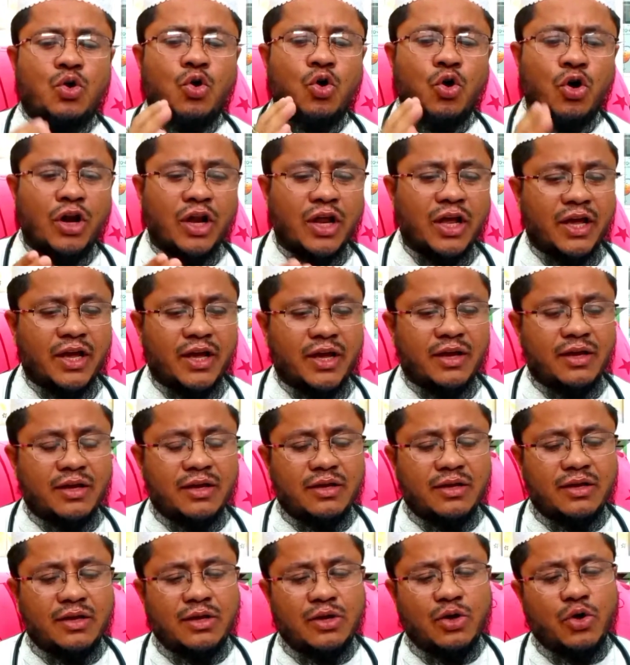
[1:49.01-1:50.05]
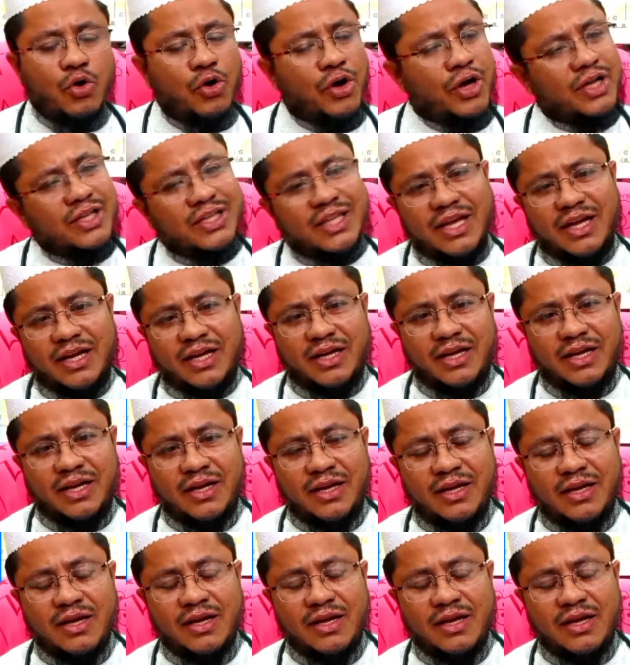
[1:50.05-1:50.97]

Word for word: হলে হয়ে থাকে